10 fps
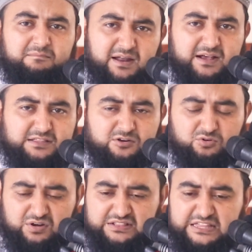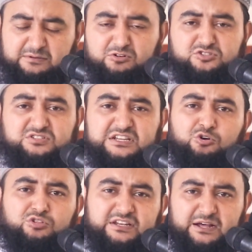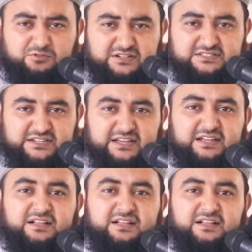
বারাকাদান করেন এই তিন বছর যে ক্ষতিটা হয়েছে